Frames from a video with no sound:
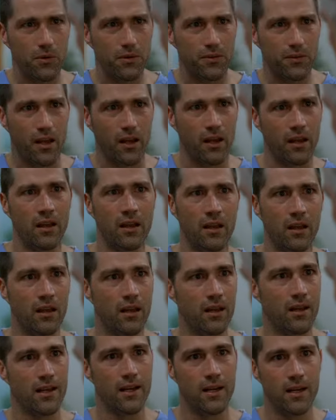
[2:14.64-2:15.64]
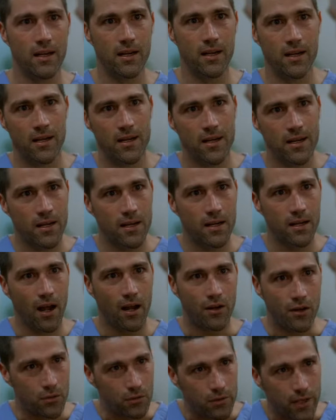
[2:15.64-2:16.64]
merito di una
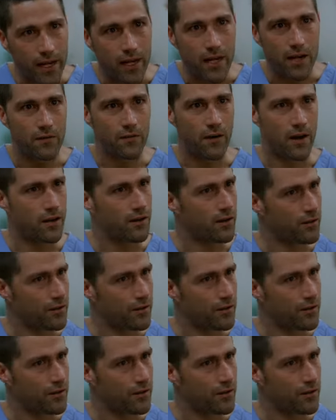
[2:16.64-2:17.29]
nuova amichetta.